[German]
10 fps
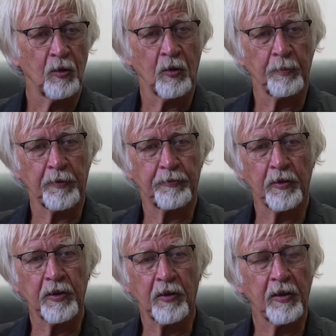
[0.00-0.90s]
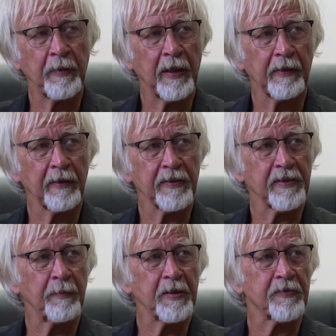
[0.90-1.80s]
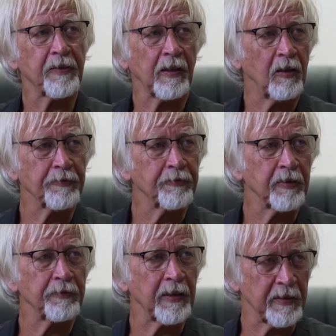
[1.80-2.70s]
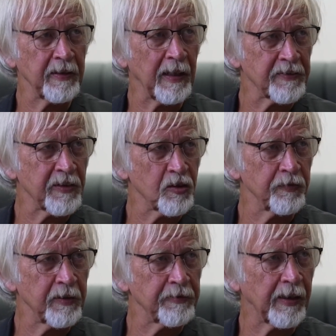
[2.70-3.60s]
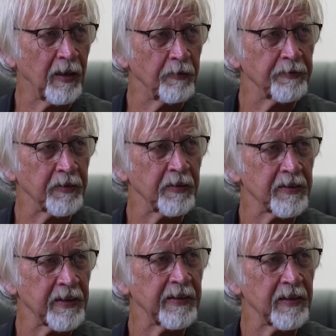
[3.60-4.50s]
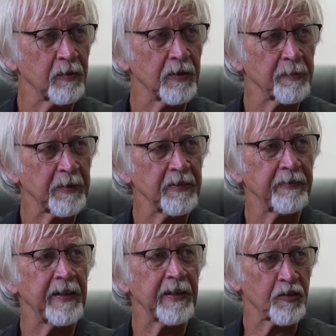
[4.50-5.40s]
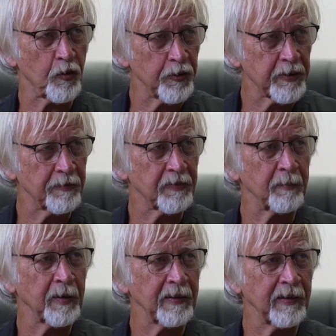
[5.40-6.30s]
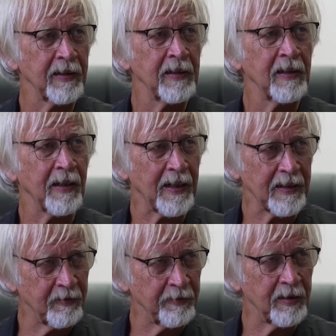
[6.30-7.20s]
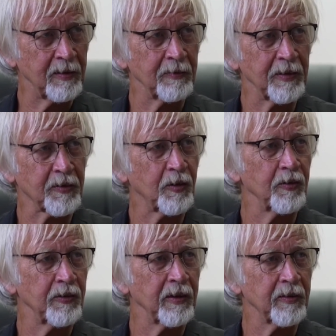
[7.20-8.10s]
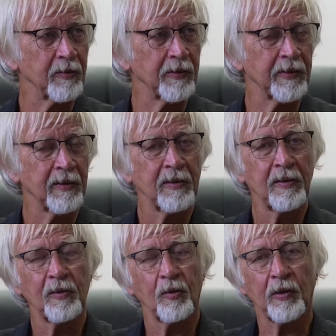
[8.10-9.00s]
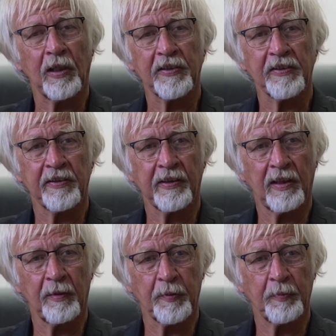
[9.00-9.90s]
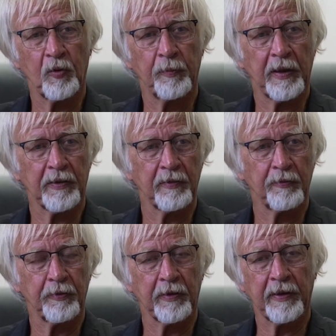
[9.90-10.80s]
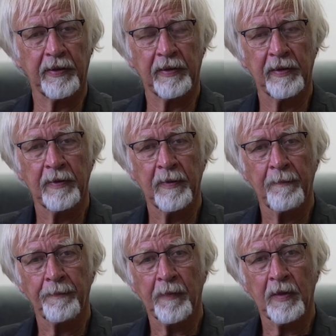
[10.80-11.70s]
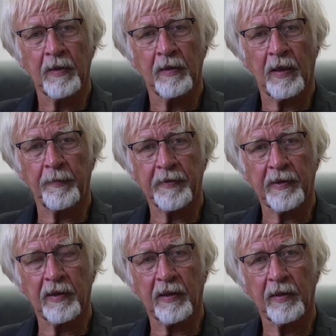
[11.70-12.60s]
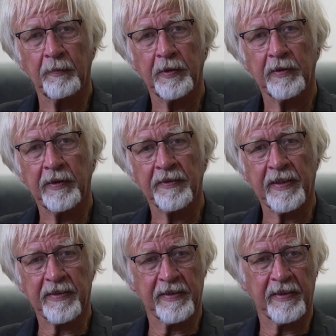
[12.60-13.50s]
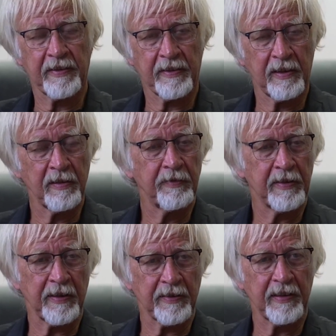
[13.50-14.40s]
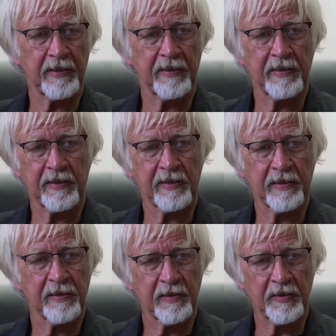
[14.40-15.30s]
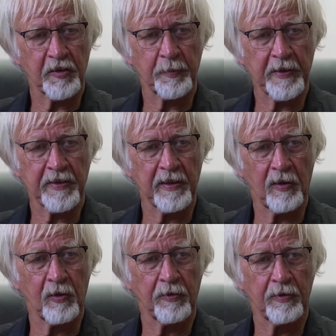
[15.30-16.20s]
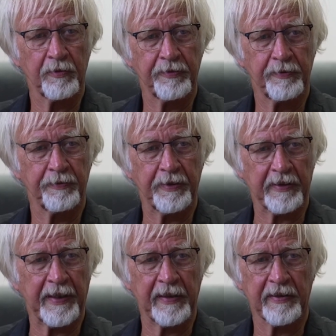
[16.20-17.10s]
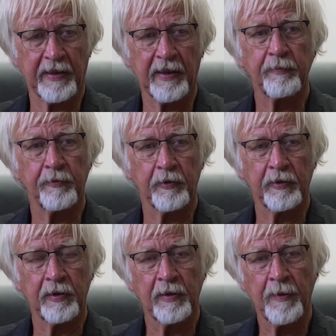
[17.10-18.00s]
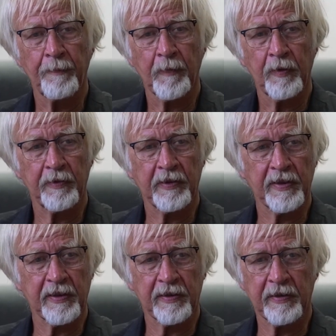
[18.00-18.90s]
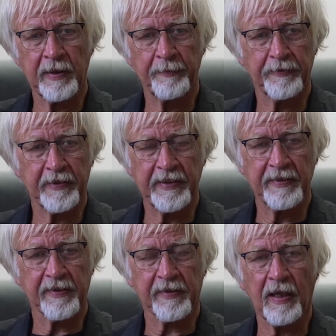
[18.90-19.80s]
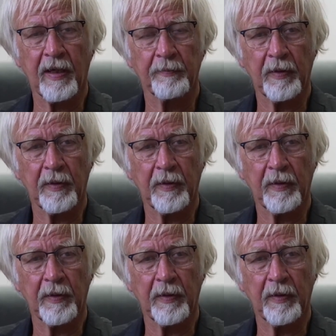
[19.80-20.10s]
Und bevor die Leute merken, dass da Mist verkauft wird, hat er die Aktien schon wieder verkauft. Also mhm. das geht ja so, dass man die Wellen erzeugt, auf denen man dann reiten will. Mhm. Und das mhm. können die natürlich. Mhm. Und all diese Dinge habe ich beobachtet. Und von daher mhm. habe ich dann nachher mit Entsetzen gesehen, wie tatsächlich diese, diese Spritzen auch verteilt gegeben wurden. Mhm. Wie diese Impfteams kamen.